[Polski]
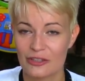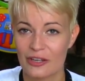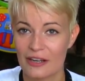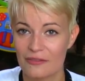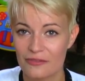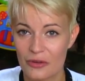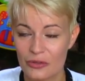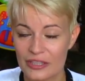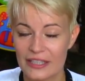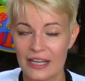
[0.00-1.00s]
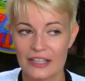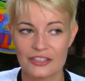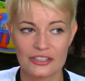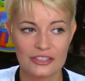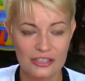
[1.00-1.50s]
kocha wodę, jak
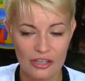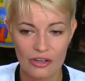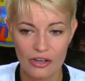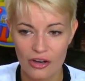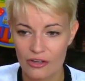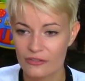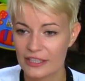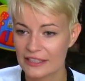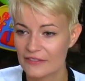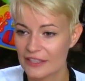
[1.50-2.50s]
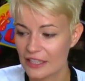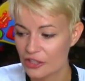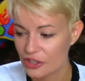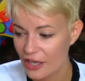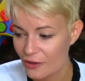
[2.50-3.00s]
gdzie tylkokolwiek, nawet
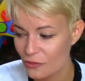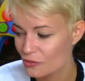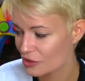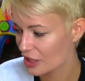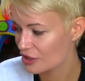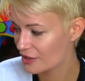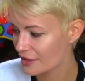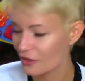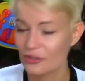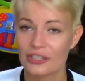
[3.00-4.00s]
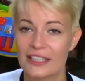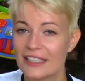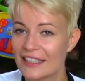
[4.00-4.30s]
jakaś kałuża czy coś,